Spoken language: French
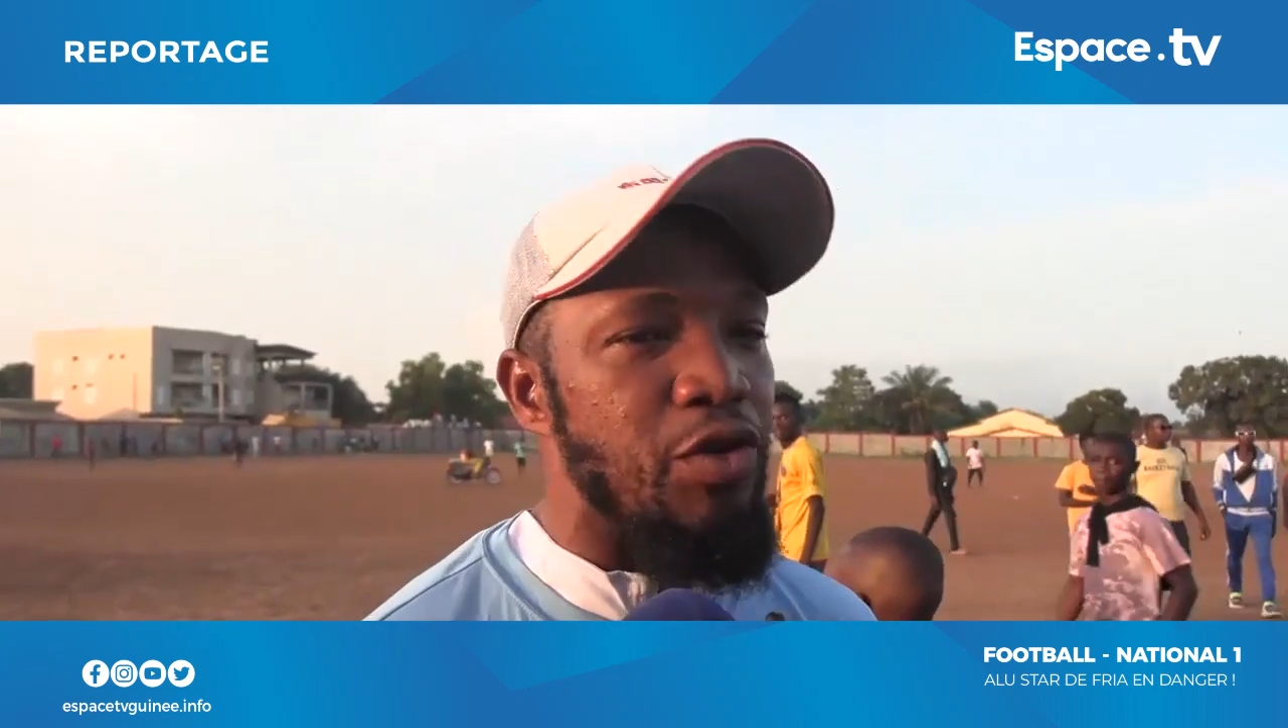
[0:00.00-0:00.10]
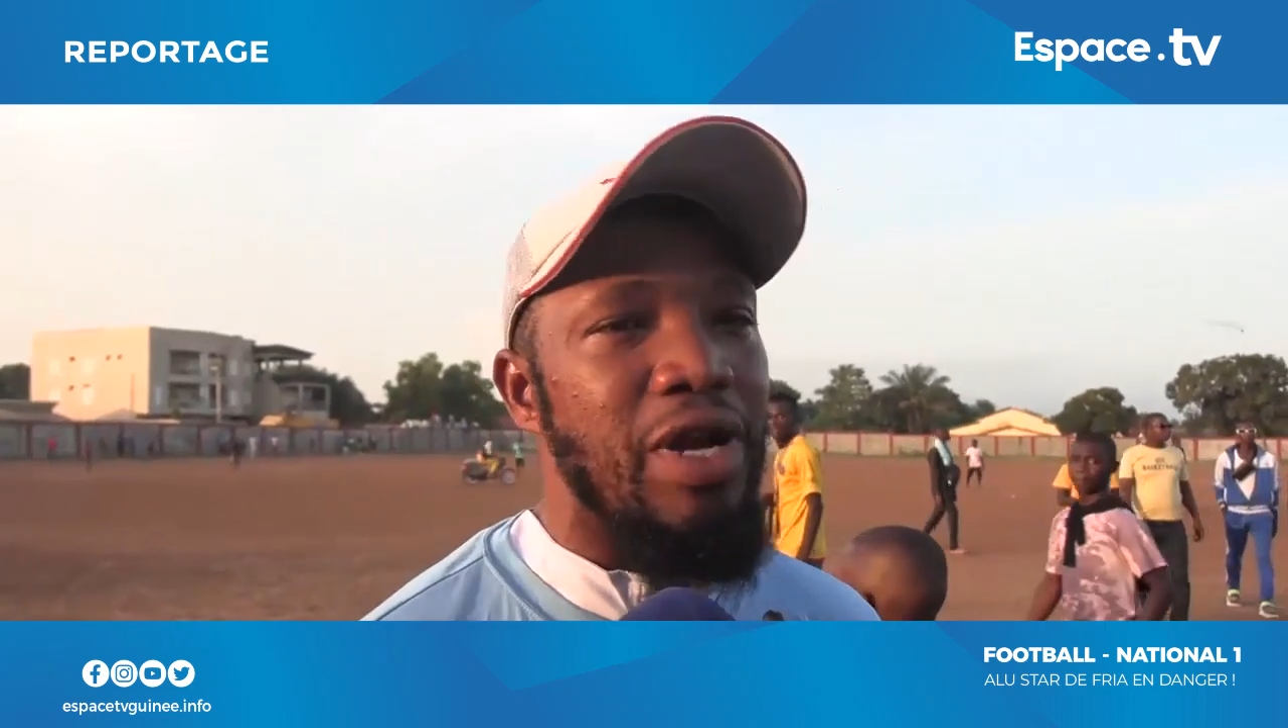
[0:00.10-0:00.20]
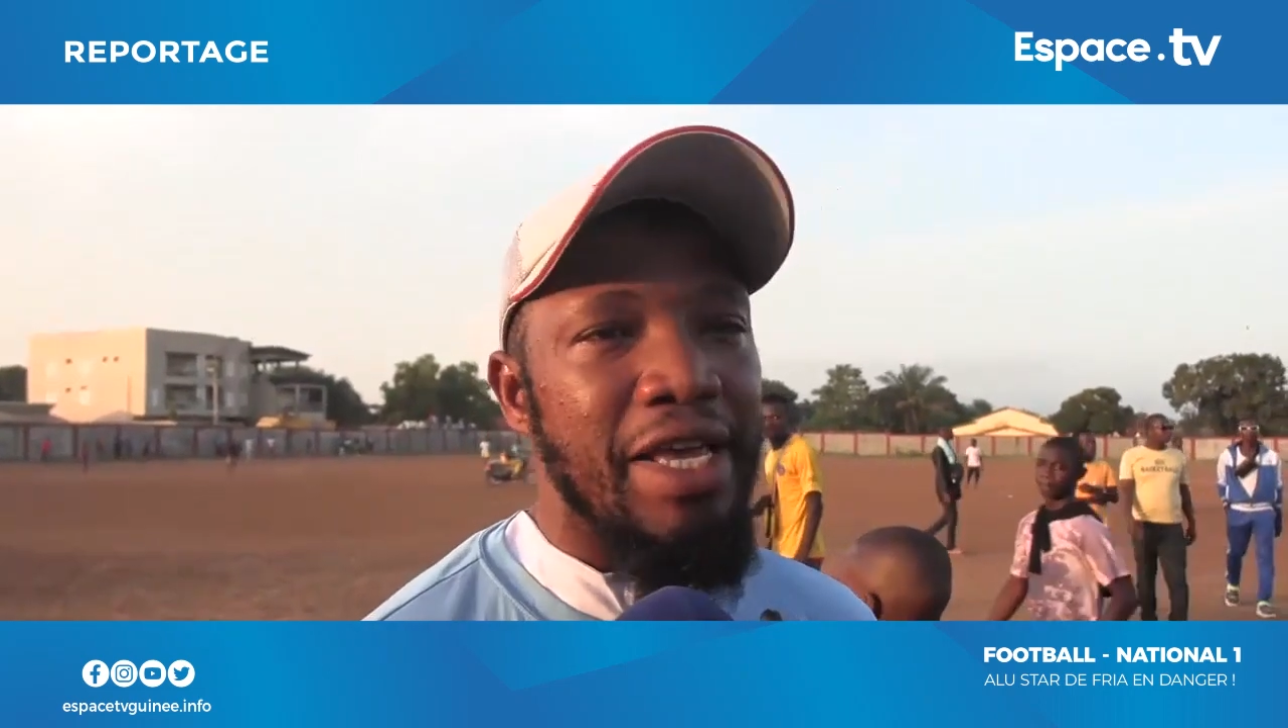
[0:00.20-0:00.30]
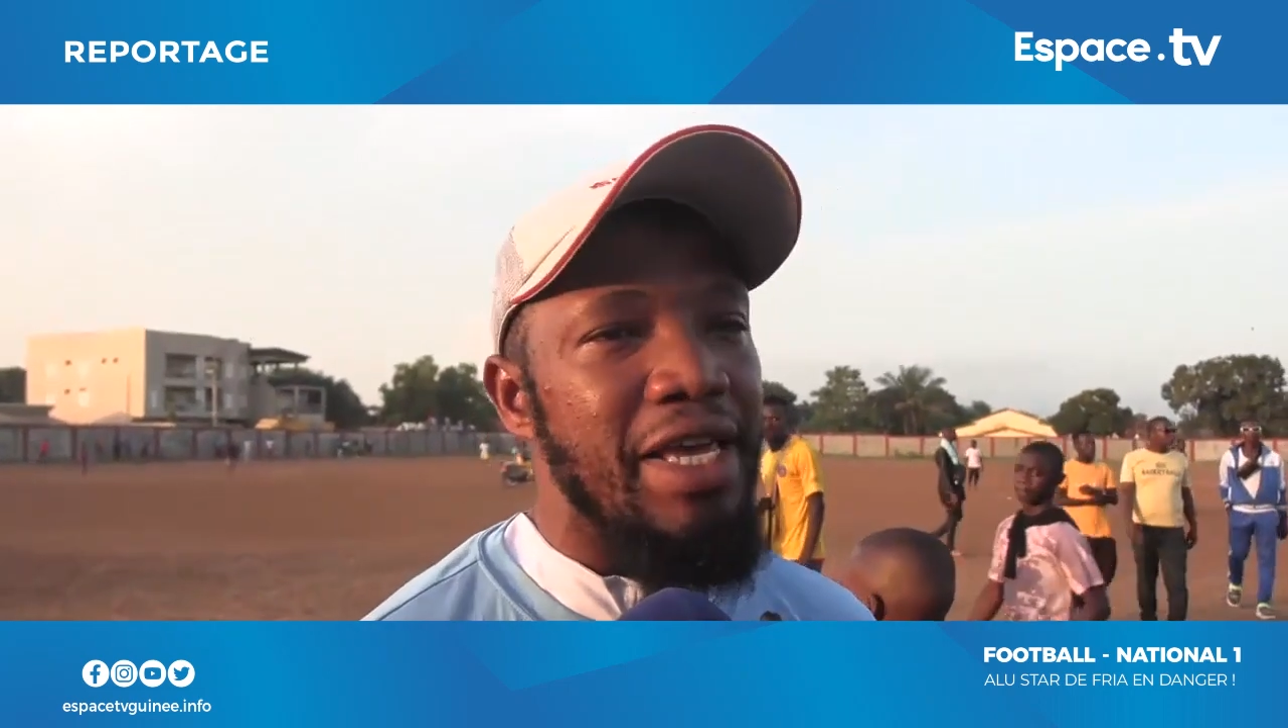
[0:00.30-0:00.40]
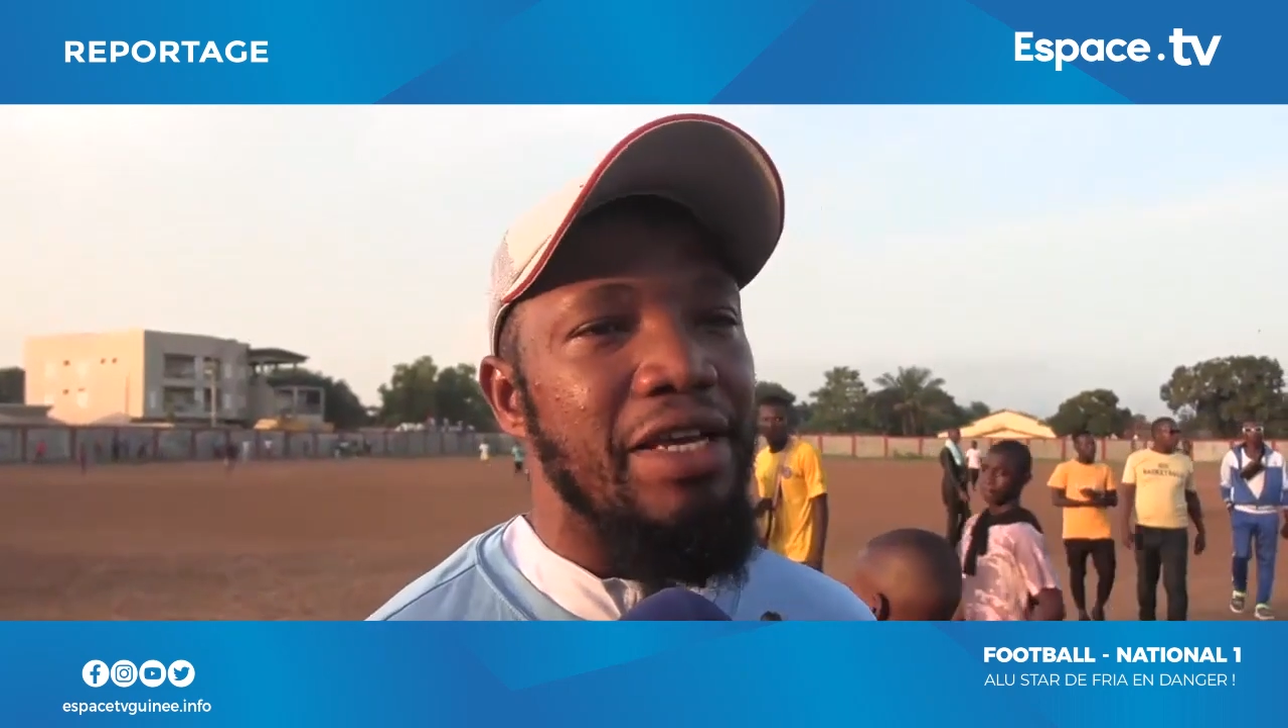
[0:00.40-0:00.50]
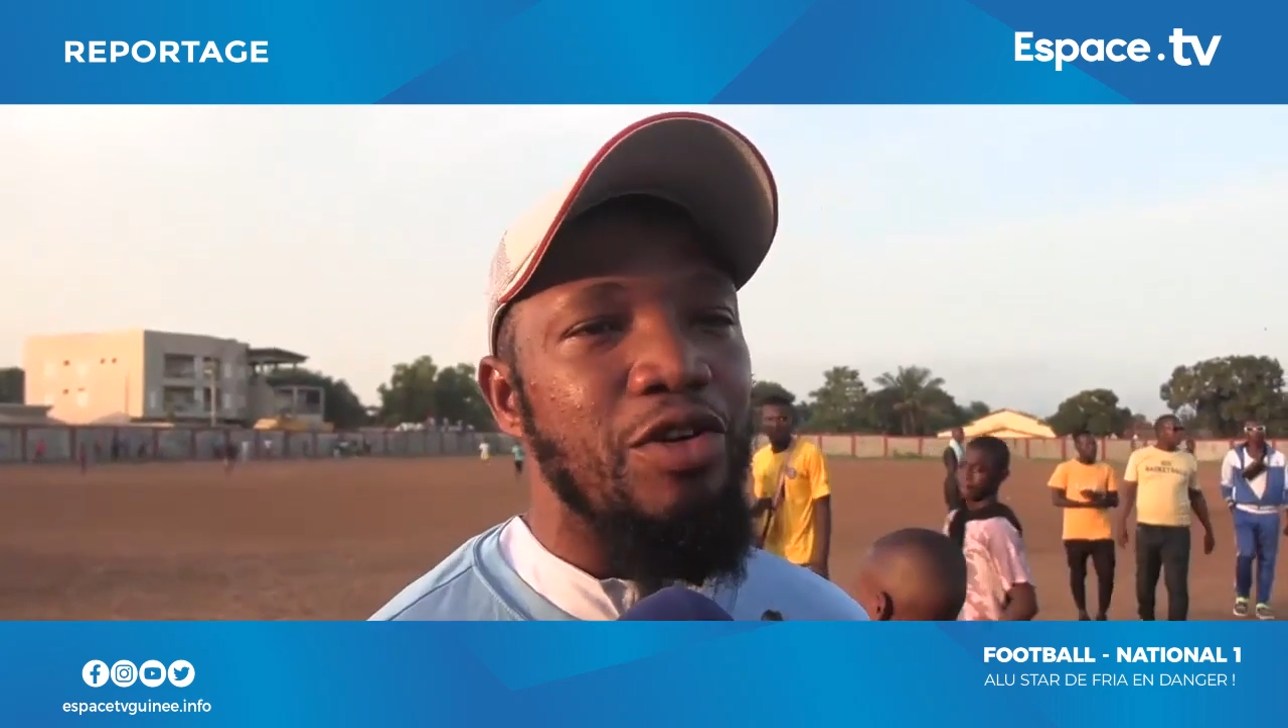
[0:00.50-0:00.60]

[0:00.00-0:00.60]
de gagner.